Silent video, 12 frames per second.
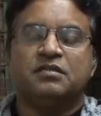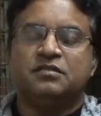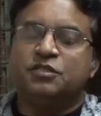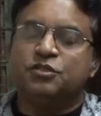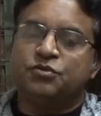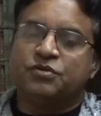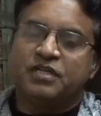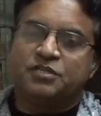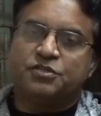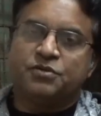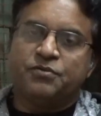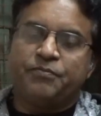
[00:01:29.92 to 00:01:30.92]
যিশু
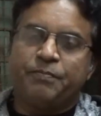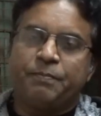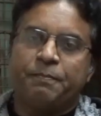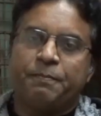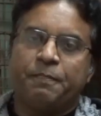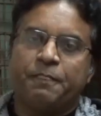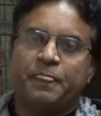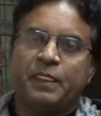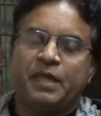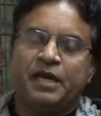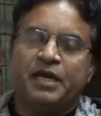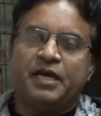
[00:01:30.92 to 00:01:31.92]
খ্রিস্ট
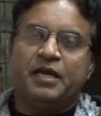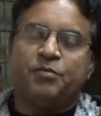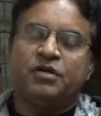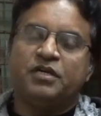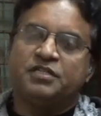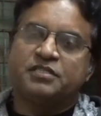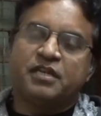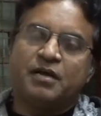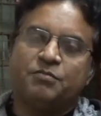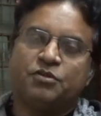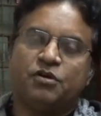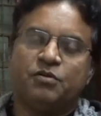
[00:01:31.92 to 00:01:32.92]
এবং ইসলাম
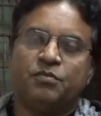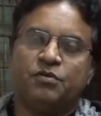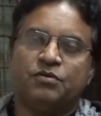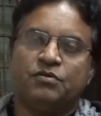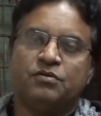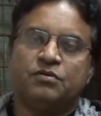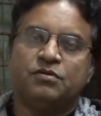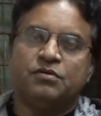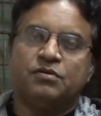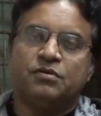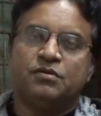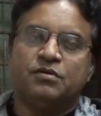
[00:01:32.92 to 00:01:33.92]
ধর্ম
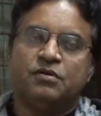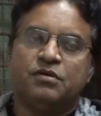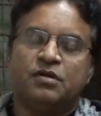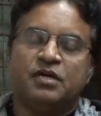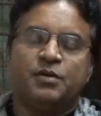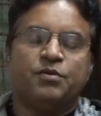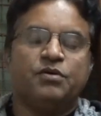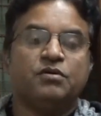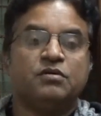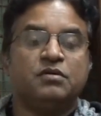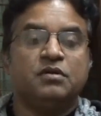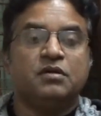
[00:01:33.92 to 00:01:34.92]
এবং
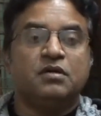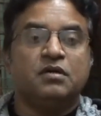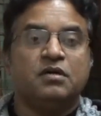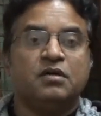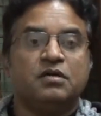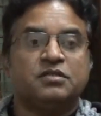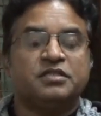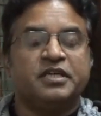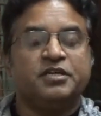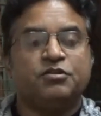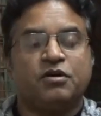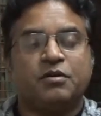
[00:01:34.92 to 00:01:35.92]
সেই
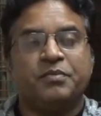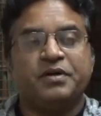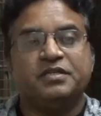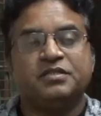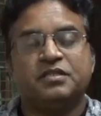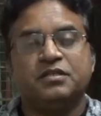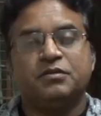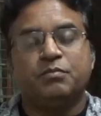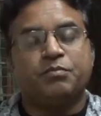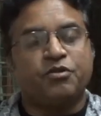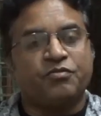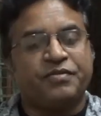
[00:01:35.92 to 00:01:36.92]
ধর্মের যিনি
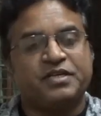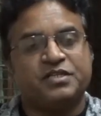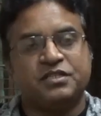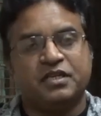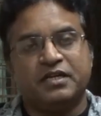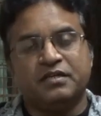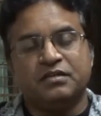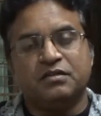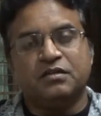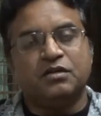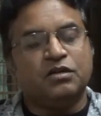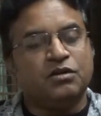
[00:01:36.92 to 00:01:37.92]
প্রফেট ছিলেন
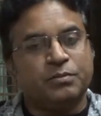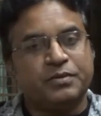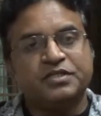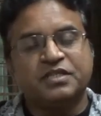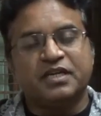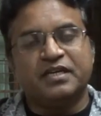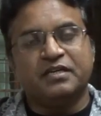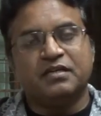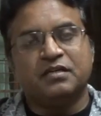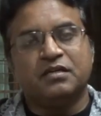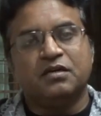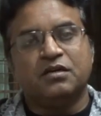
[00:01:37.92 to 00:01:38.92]
নবী ছিলেন
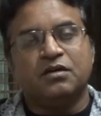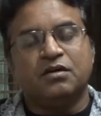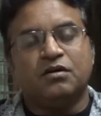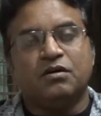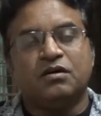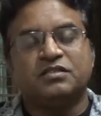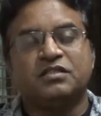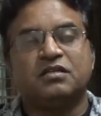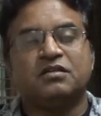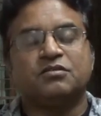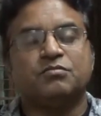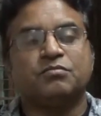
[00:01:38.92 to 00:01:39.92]

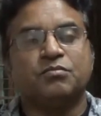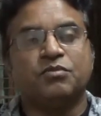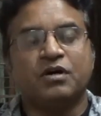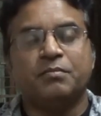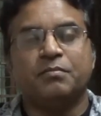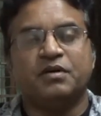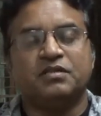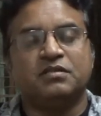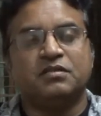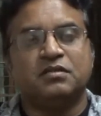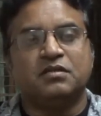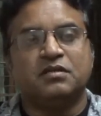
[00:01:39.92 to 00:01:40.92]
হজরত মোহাম্মদ
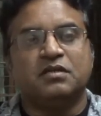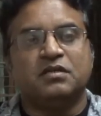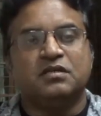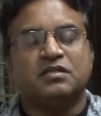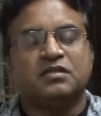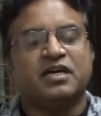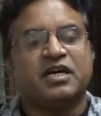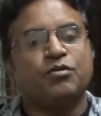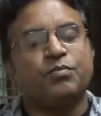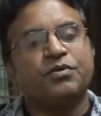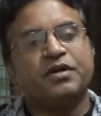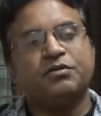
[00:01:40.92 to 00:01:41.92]
তার
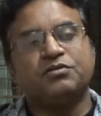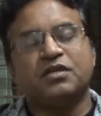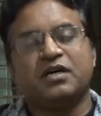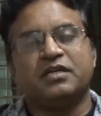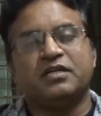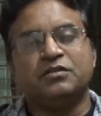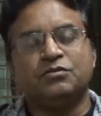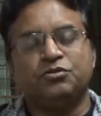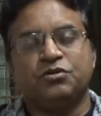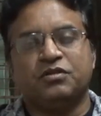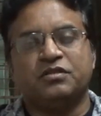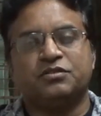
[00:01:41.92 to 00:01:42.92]
উপরেও তার কিন্তু
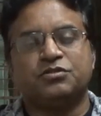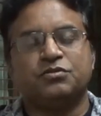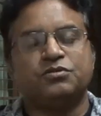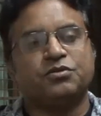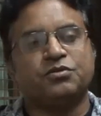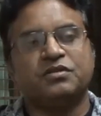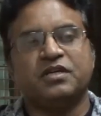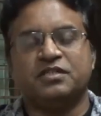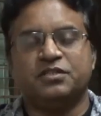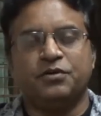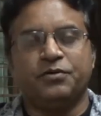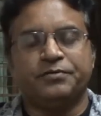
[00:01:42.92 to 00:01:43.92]
যথেষ্ট শ্রদ্ধা
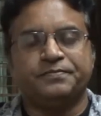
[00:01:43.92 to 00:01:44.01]
ছিল